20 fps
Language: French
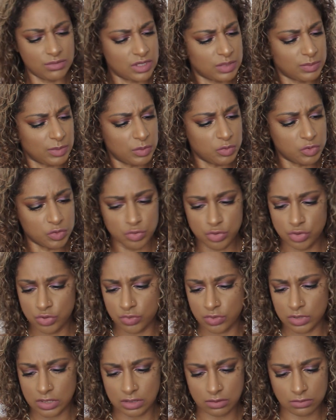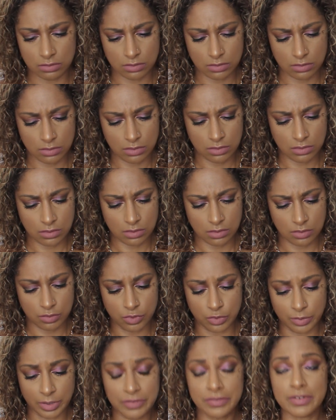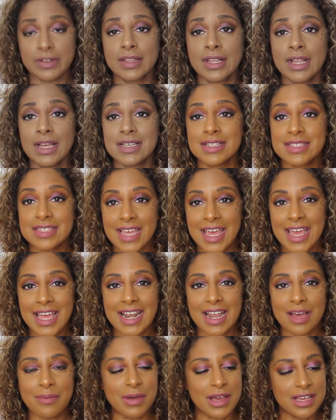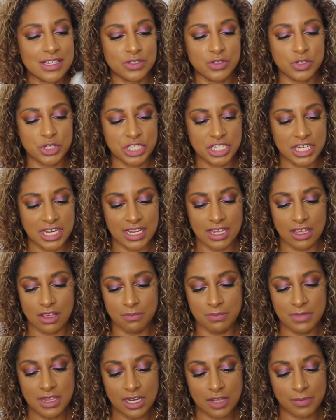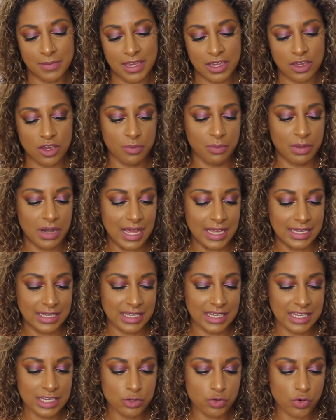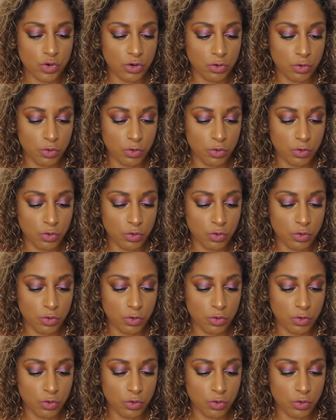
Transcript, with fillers: C'est pas le bon bouchon ça c'est la base de chez euh, Milk Makeup, la Hydro